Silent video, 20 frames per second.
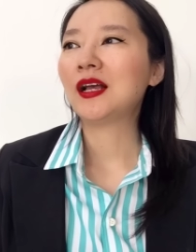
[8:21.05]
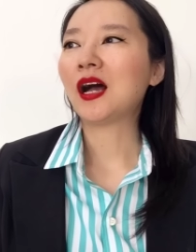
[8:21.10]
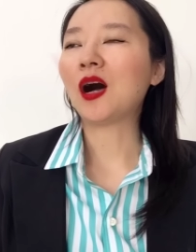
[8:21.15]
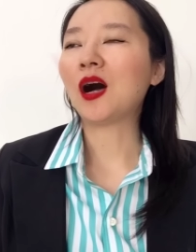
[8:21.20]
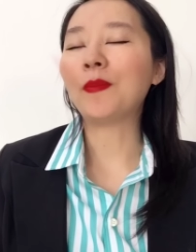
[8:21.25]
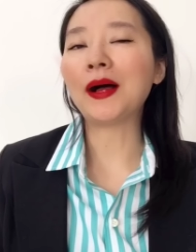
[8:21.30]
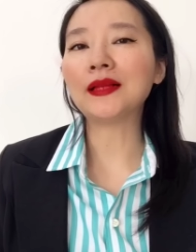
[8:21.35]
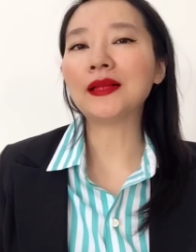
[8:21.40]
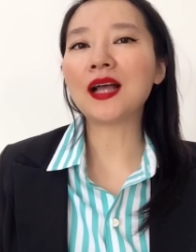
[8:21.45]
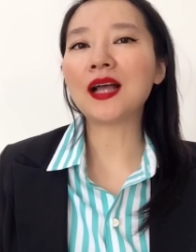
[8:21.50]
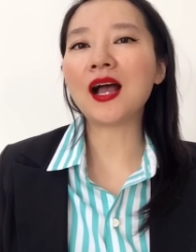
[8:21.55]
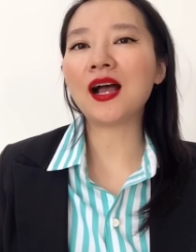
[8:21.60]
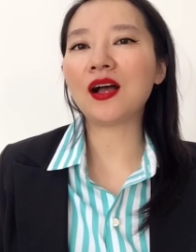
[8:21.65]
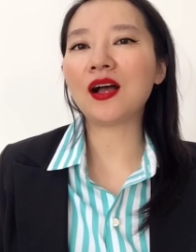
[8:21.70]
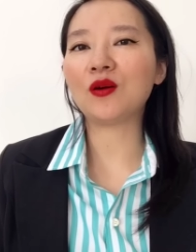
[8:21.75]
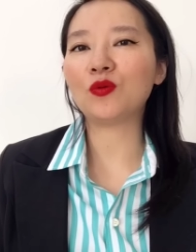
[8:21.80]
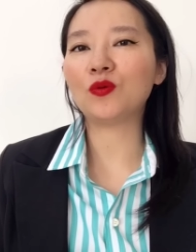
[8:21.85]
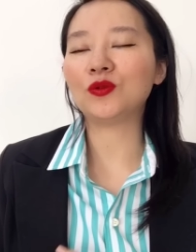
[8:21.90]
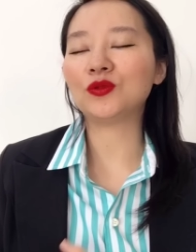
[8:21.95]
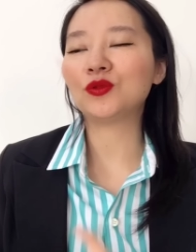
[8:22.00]
好吧，
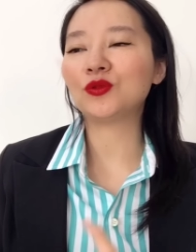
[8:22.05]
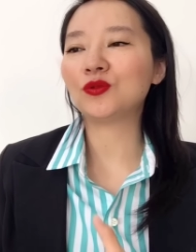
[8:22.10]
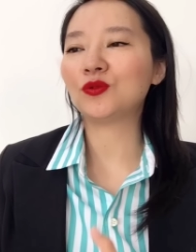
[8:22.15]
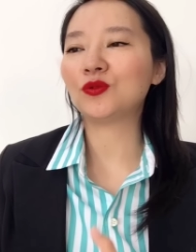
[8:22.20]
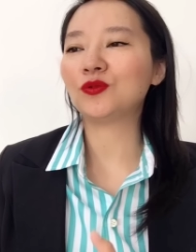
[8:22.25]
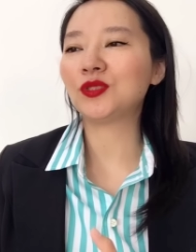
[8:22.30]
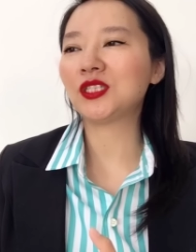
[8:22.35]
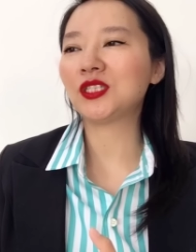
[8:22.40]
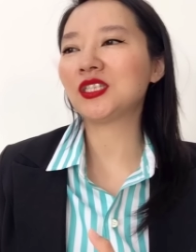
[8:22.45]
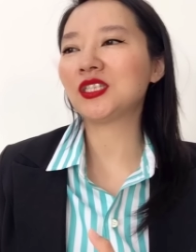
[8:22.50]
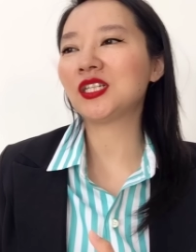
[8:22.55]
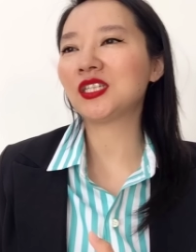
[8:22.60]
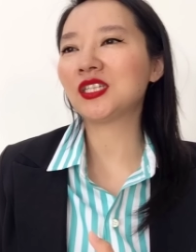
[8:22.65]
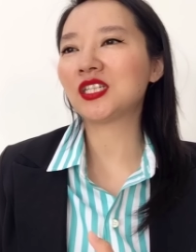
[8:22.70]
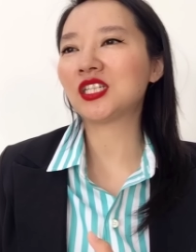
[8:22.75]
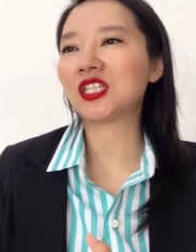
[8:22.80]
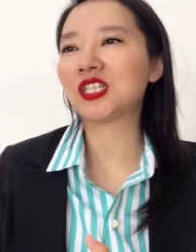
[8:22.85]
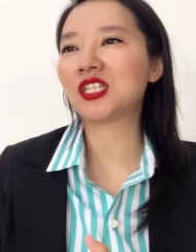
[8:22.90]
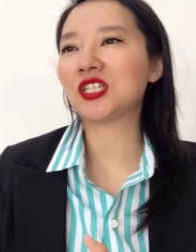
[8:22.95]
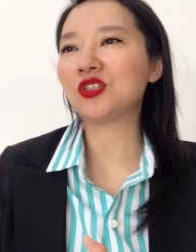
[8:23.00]
那我就今天
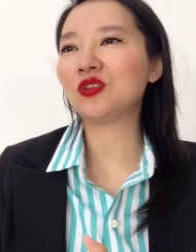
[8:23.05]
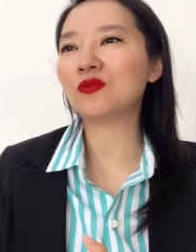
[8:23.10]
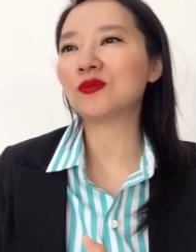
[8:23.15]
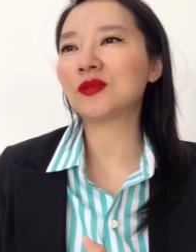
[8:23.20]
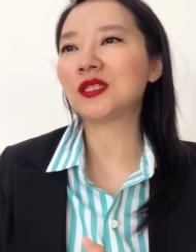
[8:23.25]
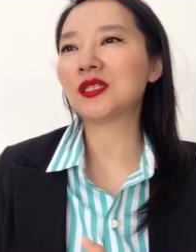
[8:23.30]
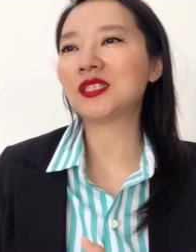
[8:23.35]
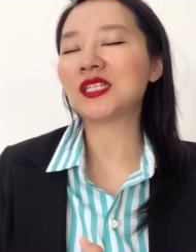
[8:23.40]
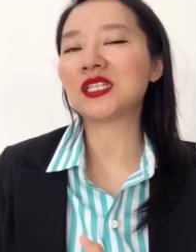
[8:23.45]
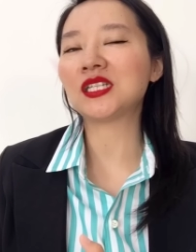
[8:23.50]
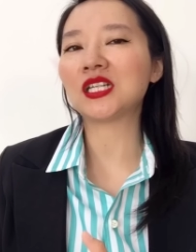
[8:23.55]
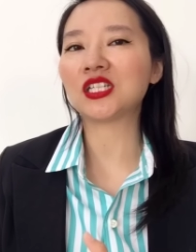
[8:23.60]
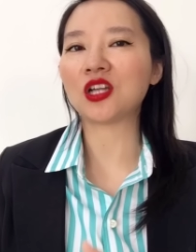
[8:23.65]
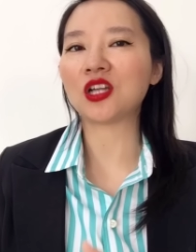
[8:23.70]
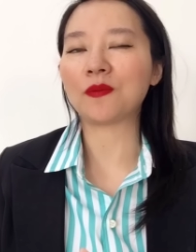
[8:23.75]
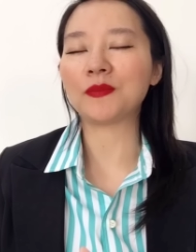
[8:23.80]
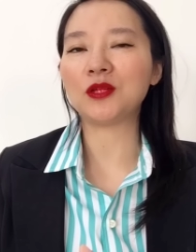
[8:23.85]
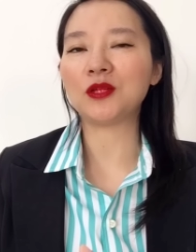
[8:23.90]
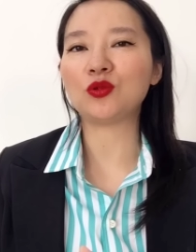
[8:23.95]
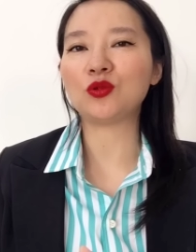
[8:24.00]
的实用的这些
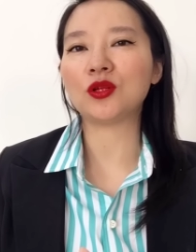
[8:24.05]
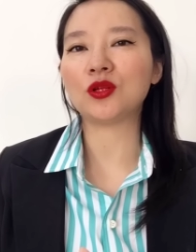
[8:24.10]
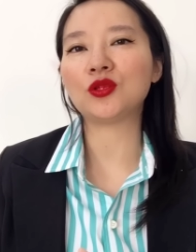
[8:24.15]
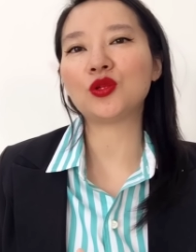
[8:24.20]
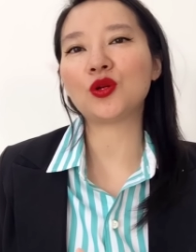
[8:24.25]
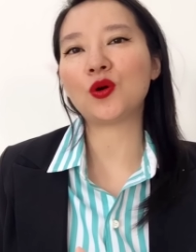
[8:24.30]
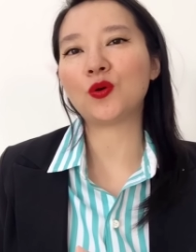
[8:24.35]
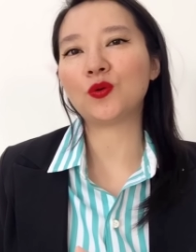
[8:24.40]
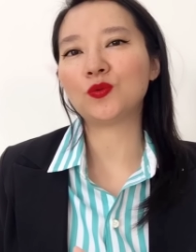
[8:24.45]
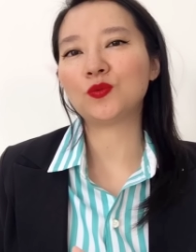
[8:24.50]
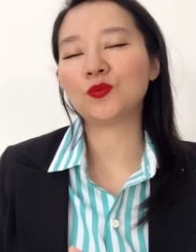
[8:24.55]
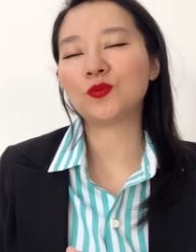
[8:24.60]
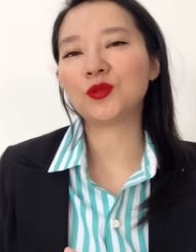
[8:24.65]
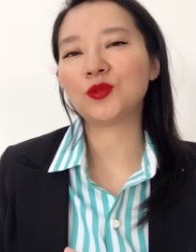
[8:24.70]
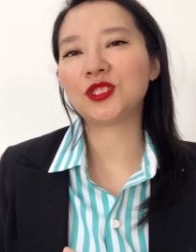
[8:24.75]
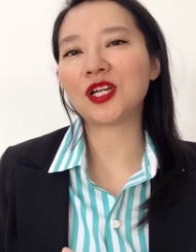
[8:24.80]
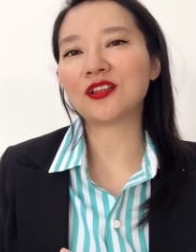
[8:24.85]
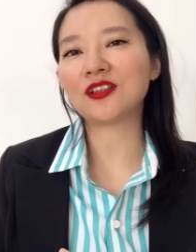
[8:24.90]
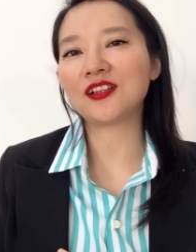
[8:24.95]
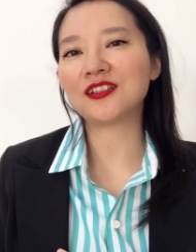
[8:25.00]
小秘诀就
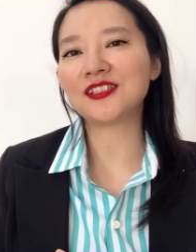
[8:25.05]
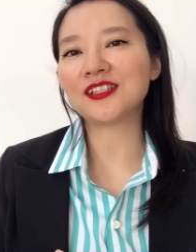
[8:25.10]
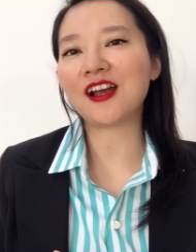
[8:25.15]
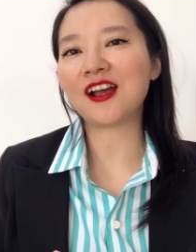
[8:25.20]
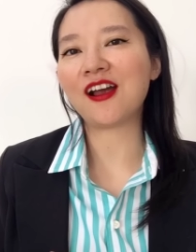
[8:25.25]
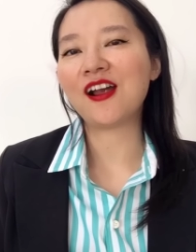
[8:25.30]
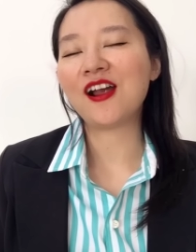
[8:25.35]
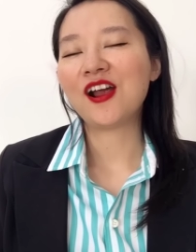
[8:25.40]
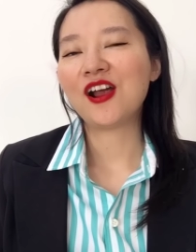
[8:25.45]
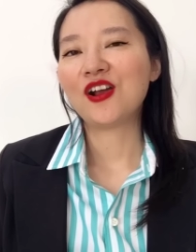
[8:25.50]
教到这儿。